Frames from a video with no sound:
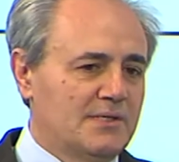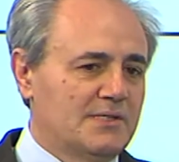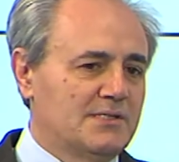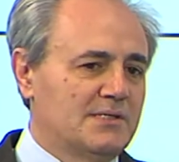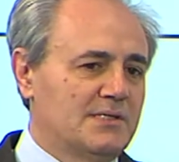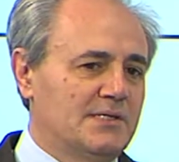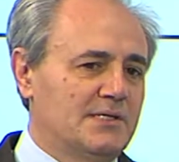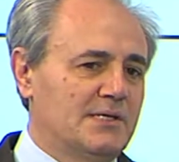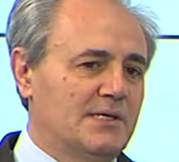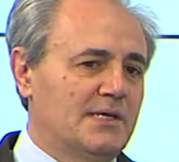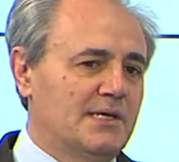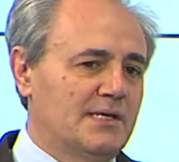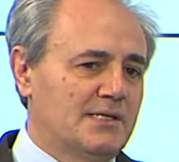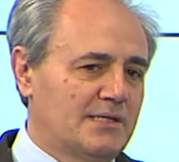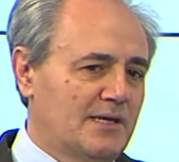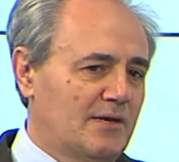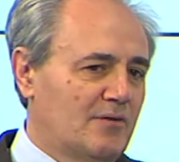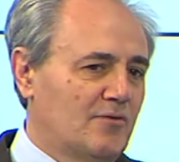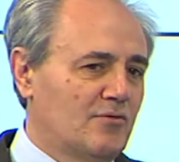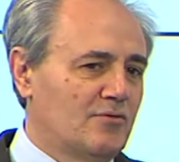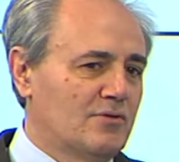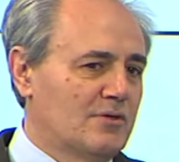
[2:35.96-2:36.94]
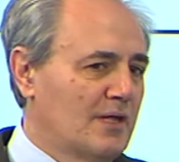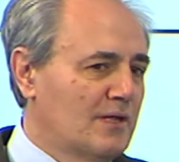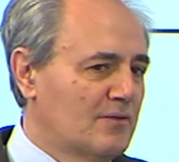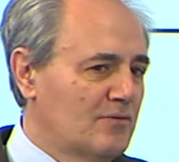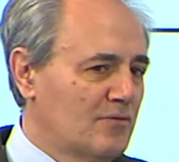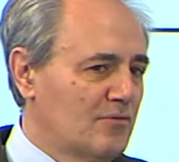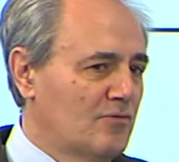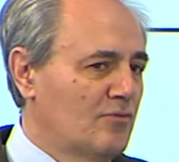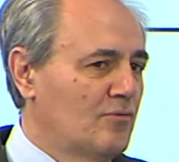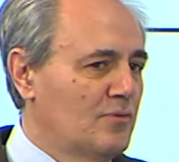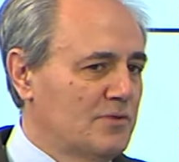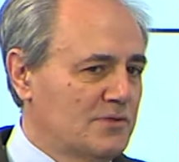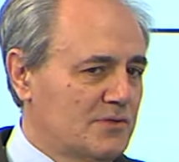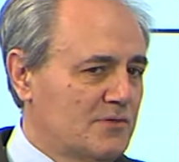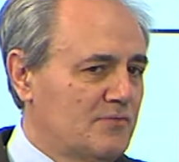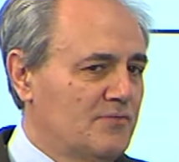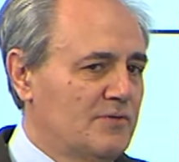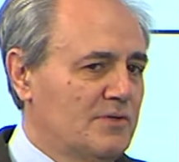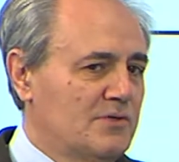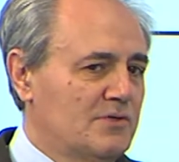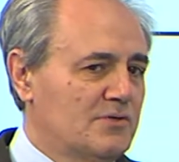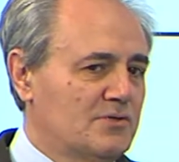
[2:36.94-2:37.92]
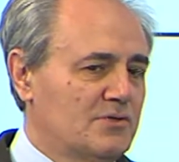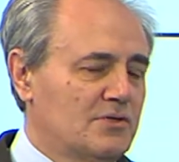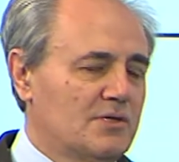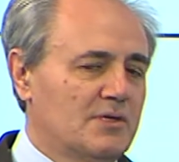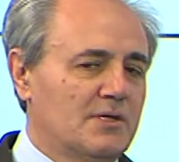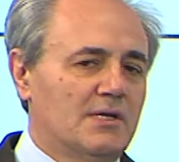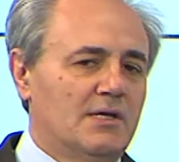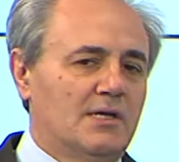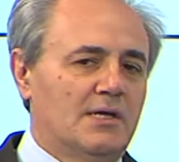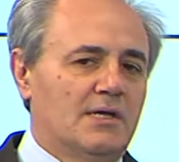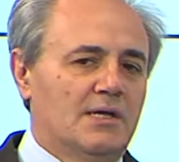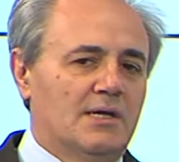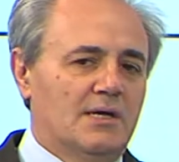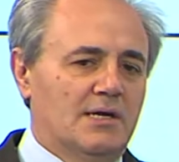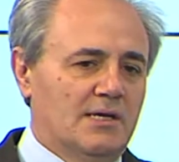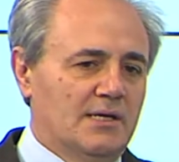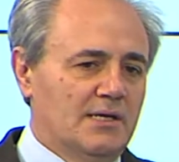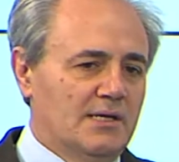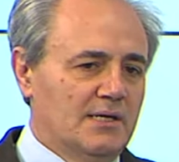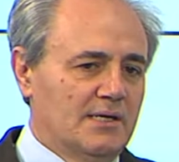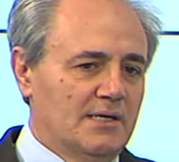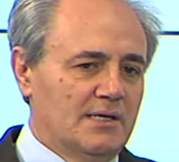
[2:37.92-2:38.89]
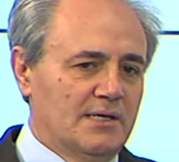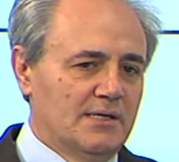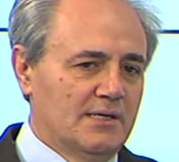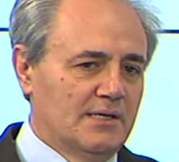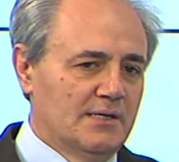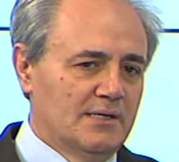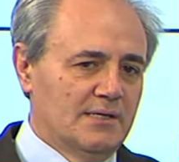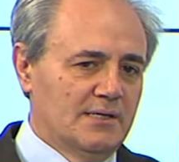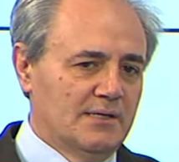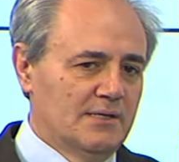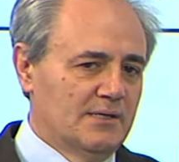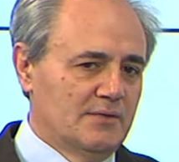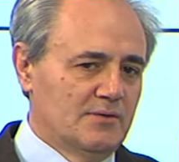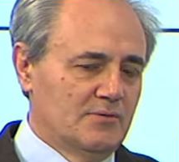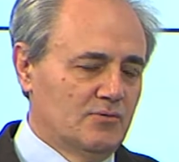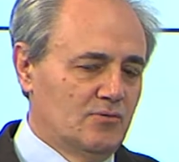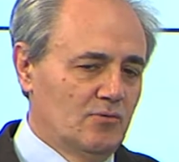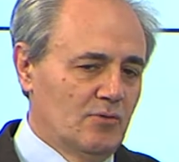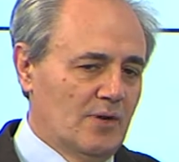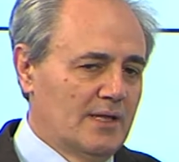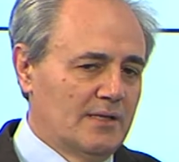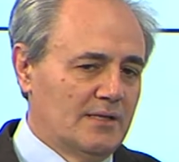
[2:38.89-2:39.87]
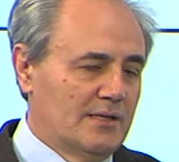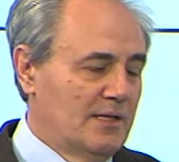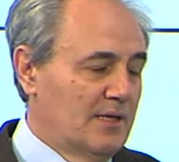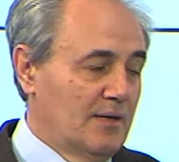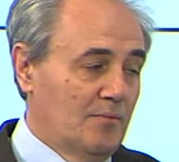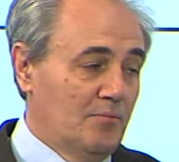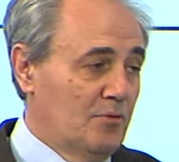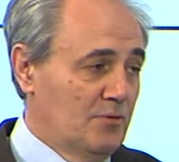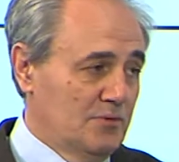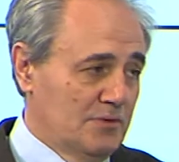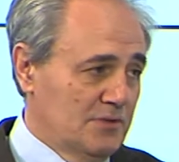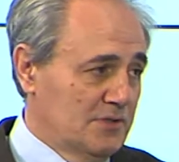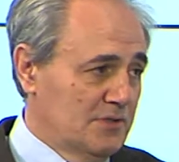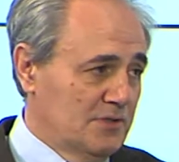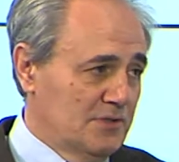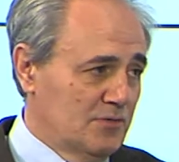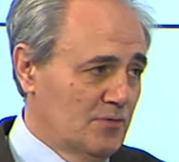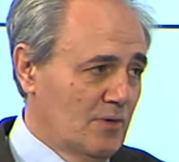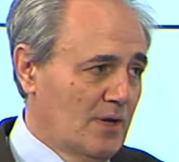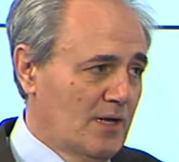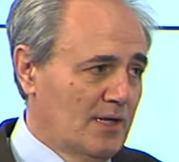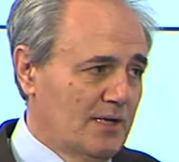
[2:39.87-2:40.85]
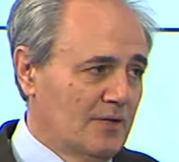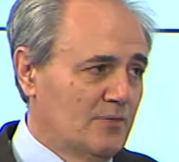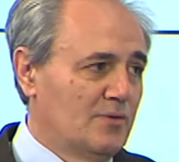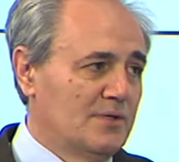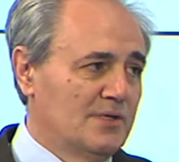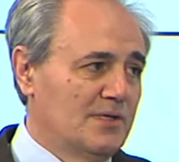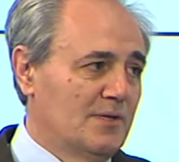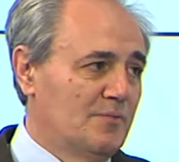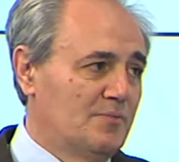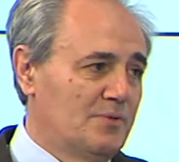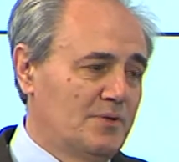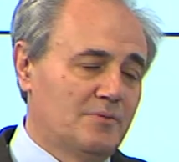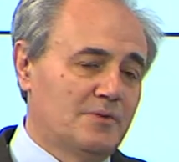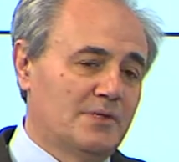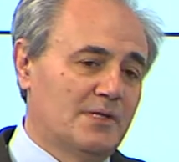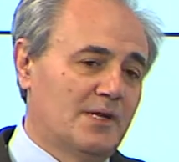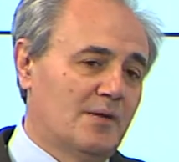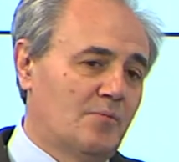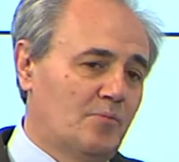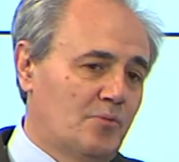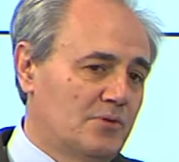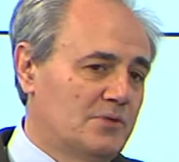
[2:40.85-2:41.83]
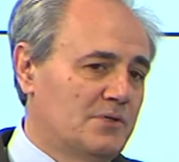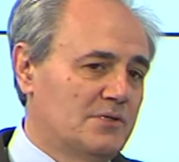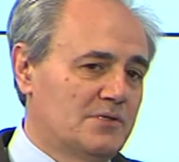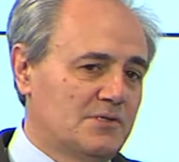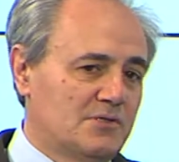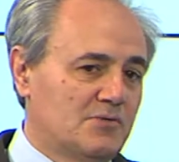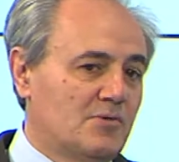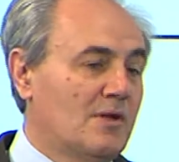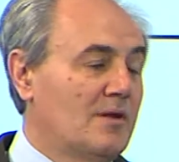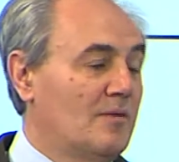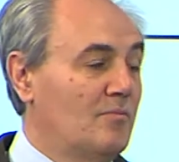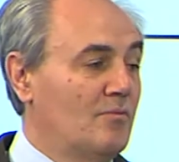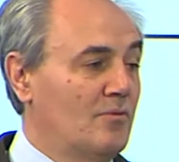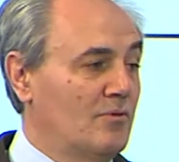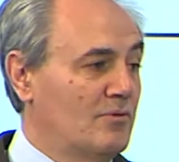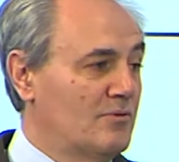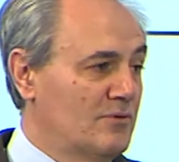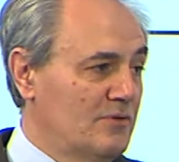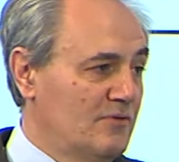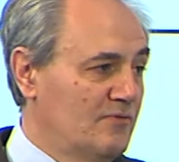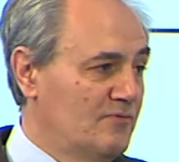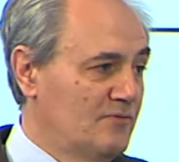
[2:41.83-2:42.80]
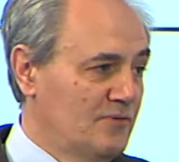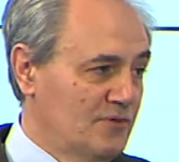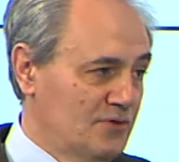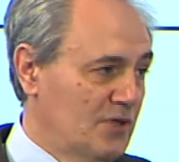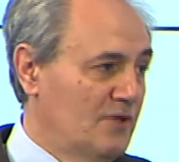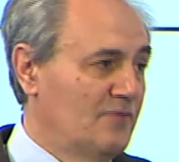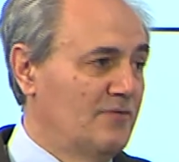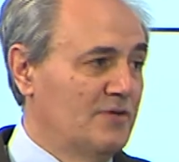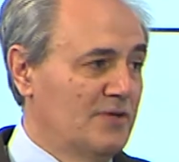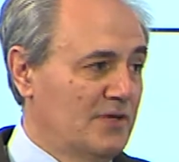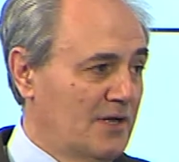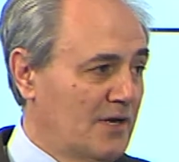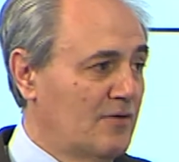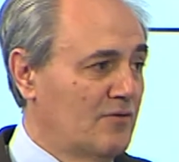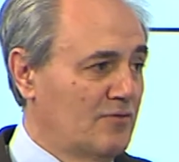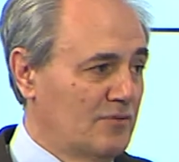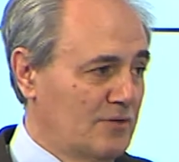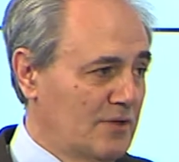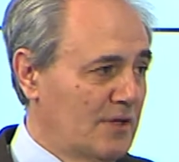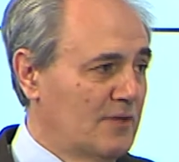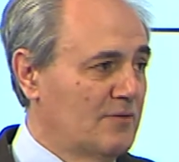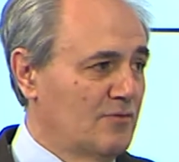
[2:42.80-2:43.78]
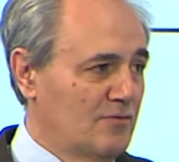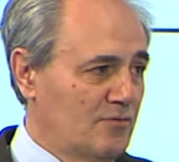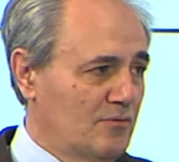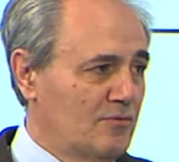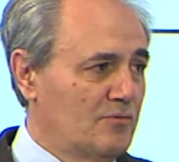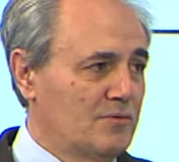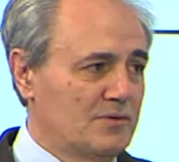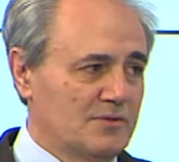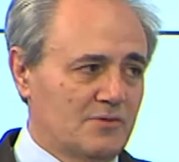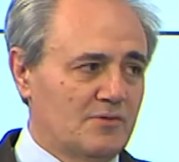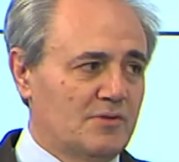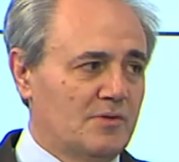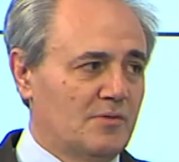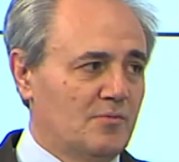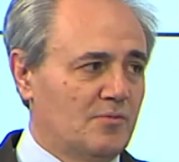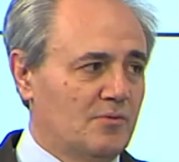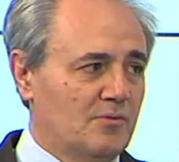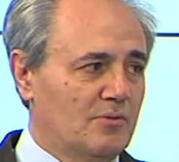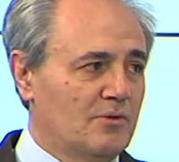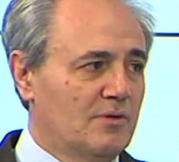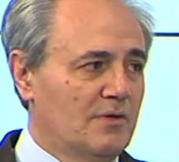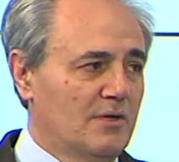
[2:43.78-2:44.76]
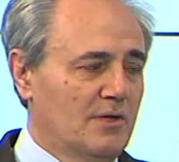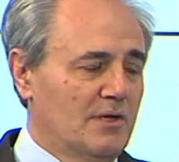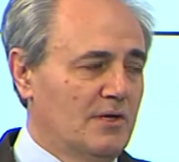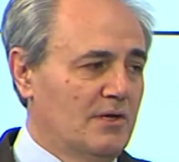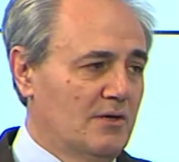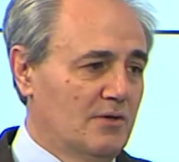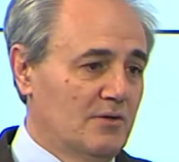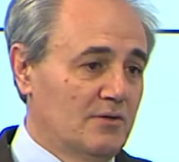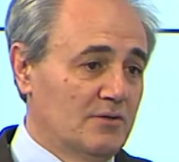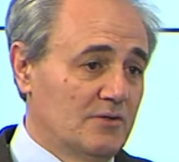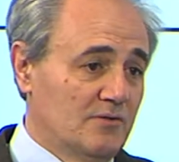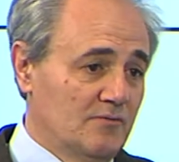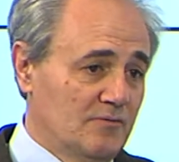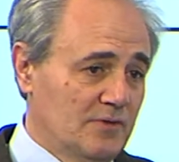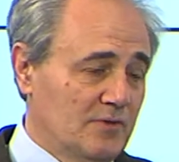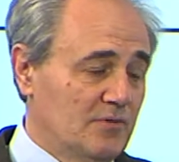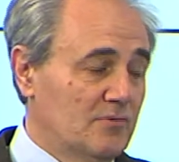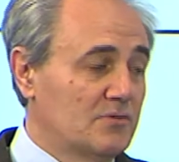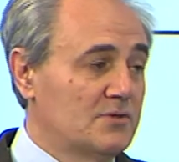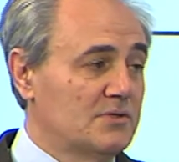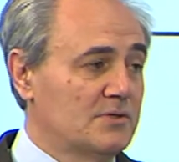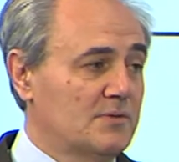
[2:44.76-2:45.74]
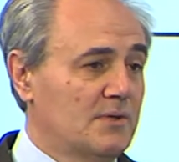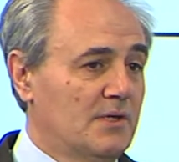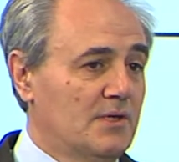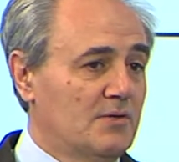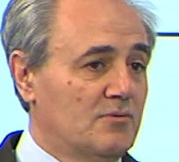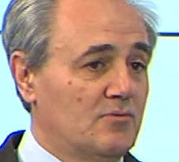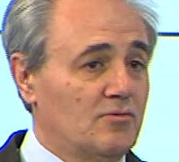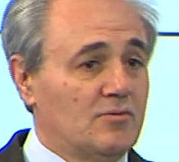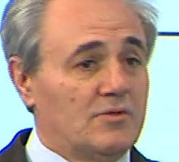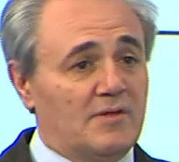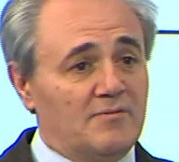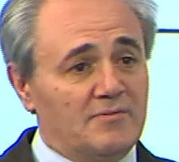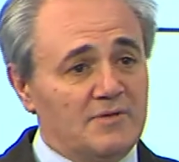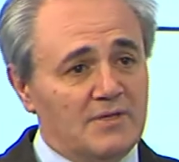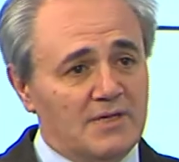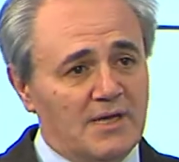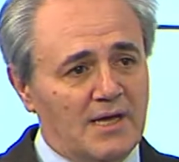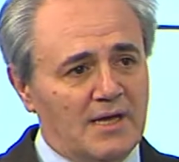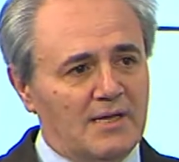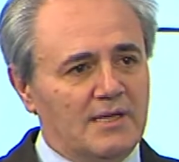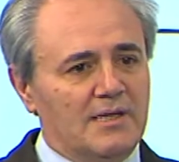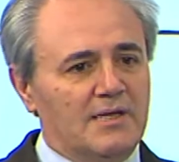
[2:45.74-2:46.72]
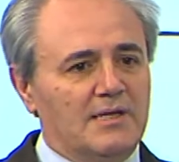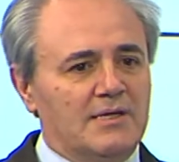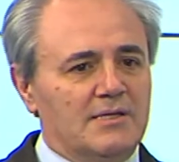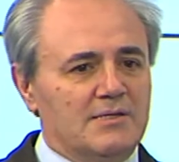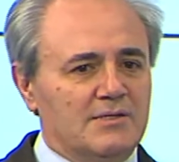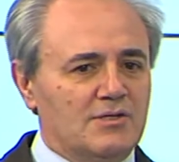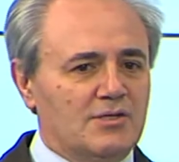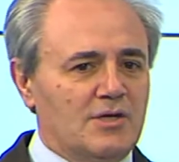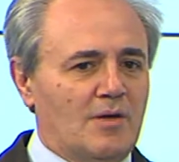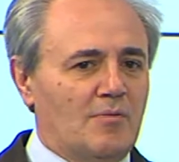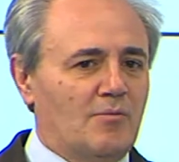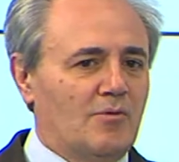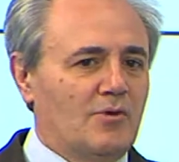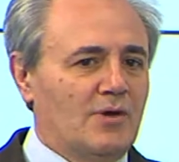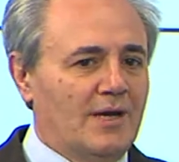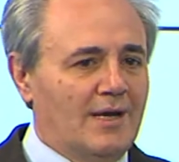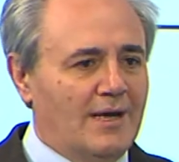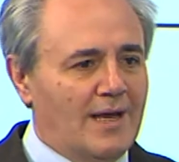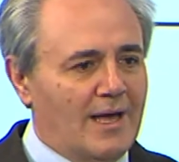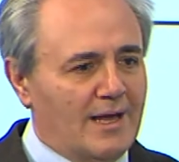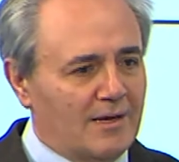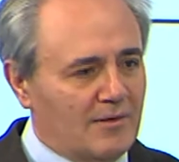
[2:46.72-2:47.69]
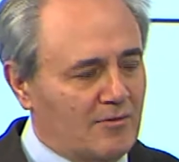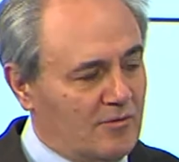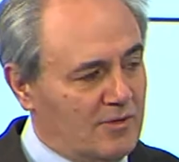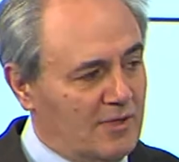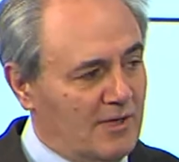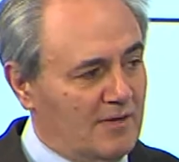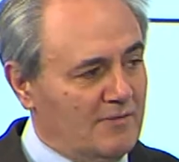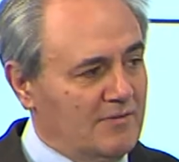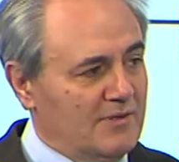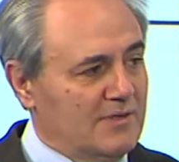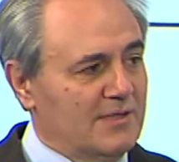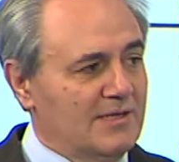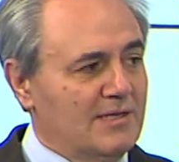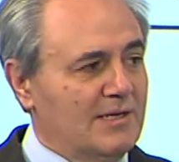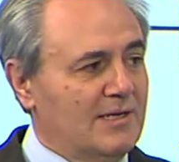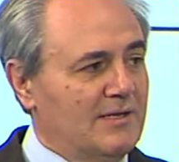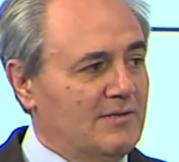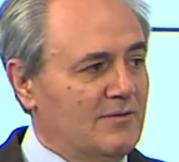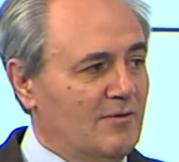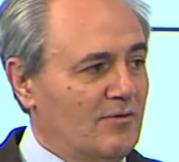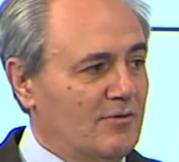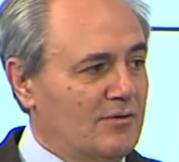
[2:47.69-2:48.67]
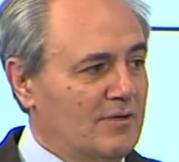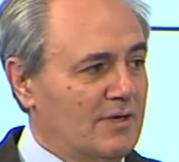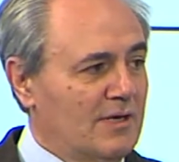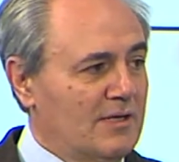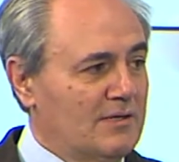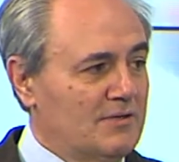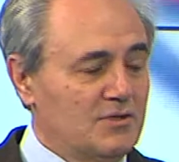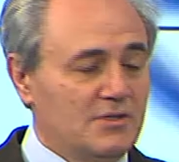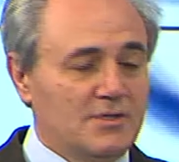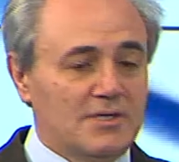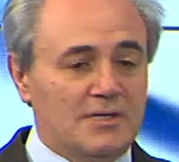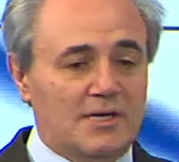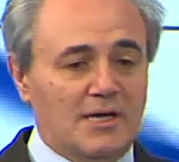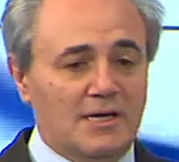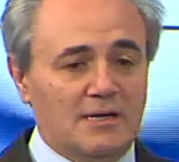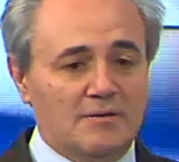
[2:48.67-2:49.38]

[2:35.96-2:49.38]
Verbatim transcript: si entra in contatto con questo virus eh, durante i rapporti sessuali, quindi prima dei rapporti sessuali è molto difficile venire a contatto con questo tipo eh, di virus. Tuttavia, diciamo, nell'arco della vita della donna circa